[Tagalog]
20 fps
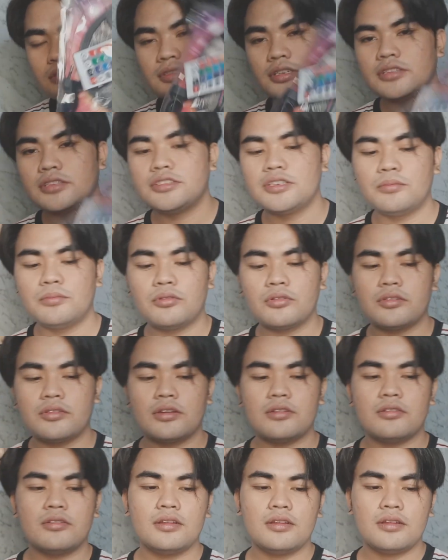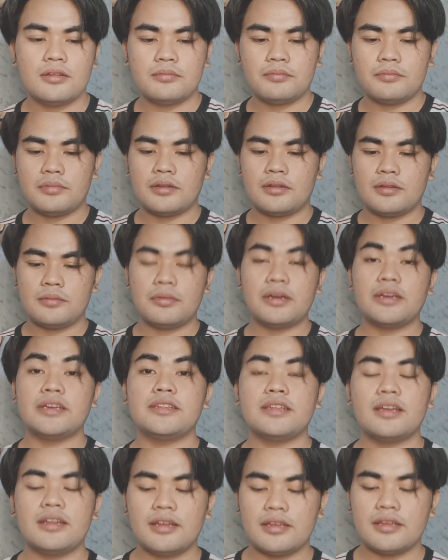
Charger buksan ko na lang para makita